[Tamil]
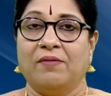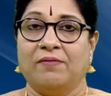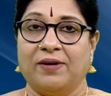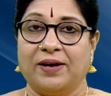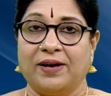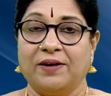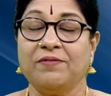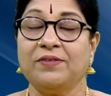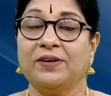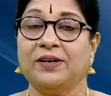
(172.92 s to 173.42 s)

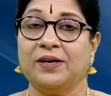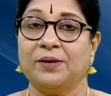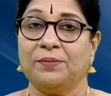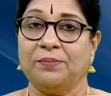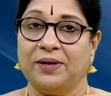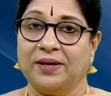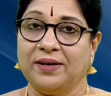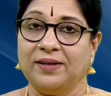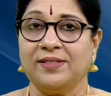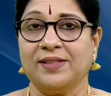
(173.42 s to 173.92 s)
வரவுக்கு
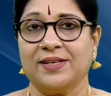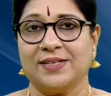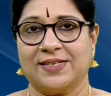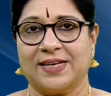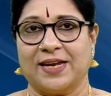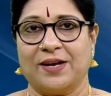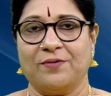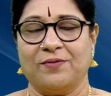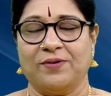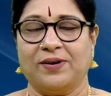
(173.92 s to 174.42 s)
மிகுந்த
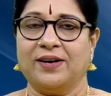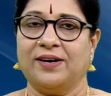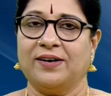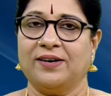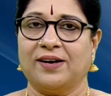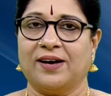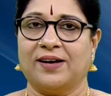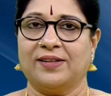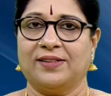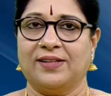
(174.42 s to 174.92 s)
செலவுகள்
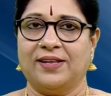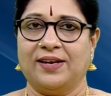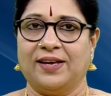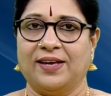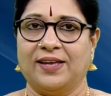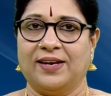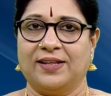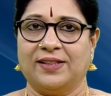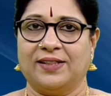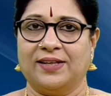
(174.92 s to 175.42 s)

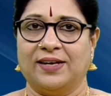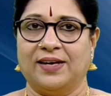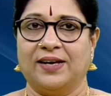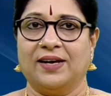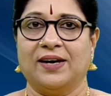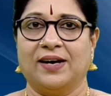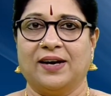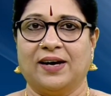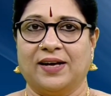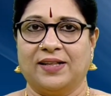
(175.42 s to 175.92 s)
காத்திருக்கிறது
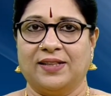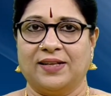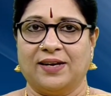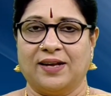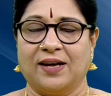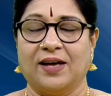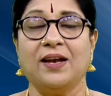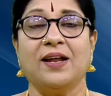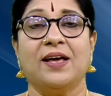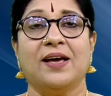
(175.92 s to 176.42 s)

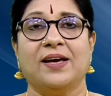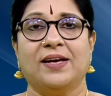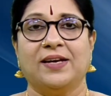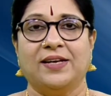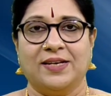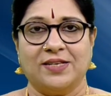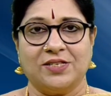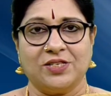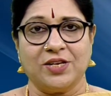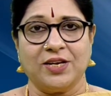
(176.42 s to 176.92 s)
அதனால்
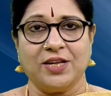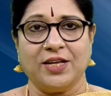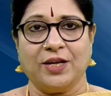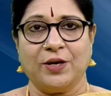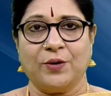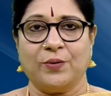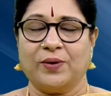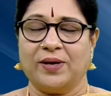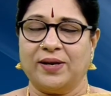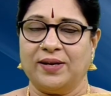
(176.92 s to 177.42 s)

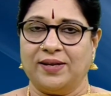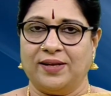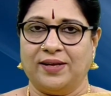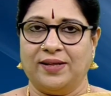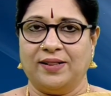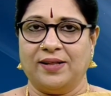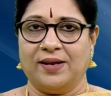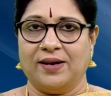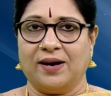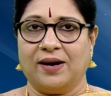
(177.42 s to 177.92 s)
எச்சரிக்கையுடன்
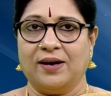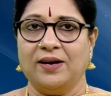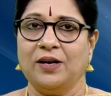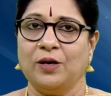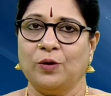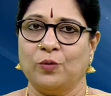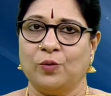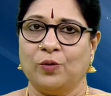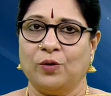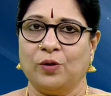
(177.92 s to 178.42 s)
இந்த நாளில்
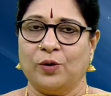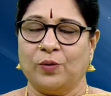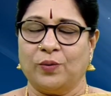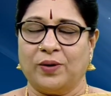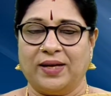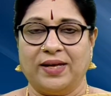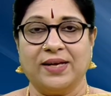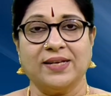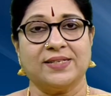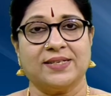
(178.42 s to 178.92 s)

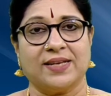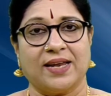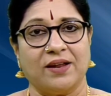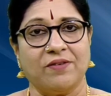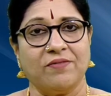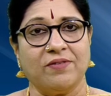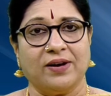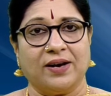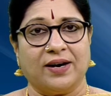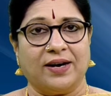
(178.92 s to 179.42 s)
உங்களுடைய
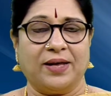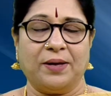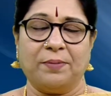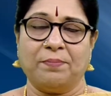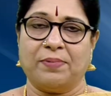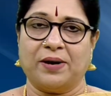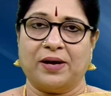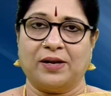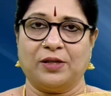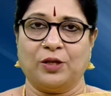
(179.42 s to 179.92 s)
செலவுகளை
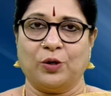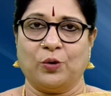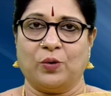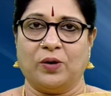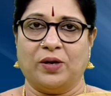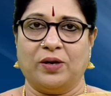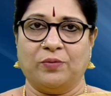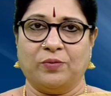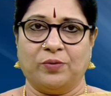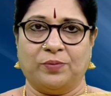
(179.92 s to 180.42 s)
பார்த்து
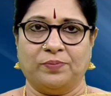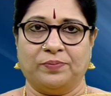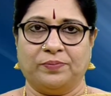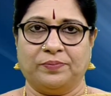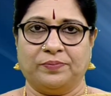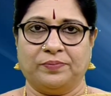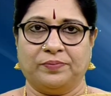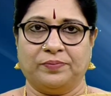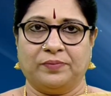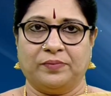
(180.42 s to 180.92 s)
கொள்ளவும்
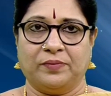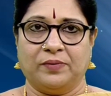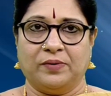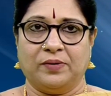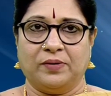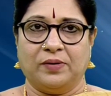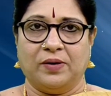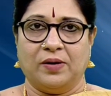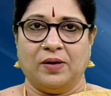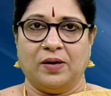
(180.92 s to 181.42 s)

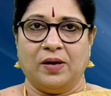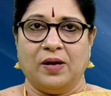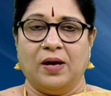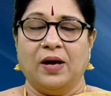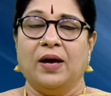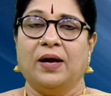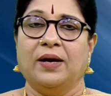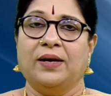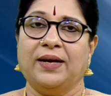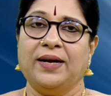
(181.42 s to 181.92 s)

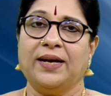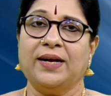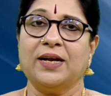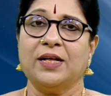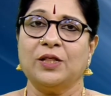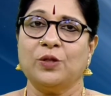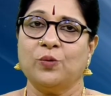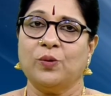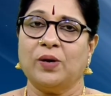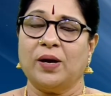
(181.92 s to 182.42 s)
நீண்ட
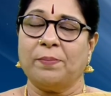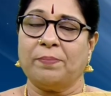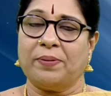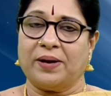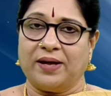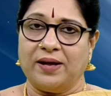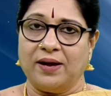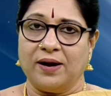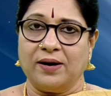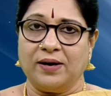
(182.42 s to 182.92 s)
தூர
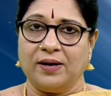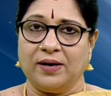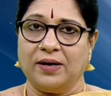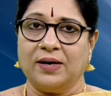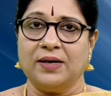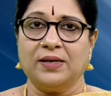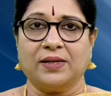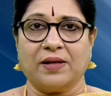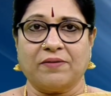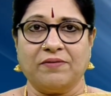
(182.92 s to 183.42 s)

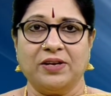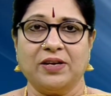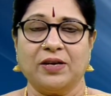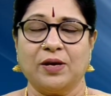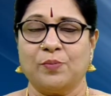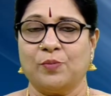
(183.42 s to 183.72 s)
பிரயாணங்கள் தவிர்க்க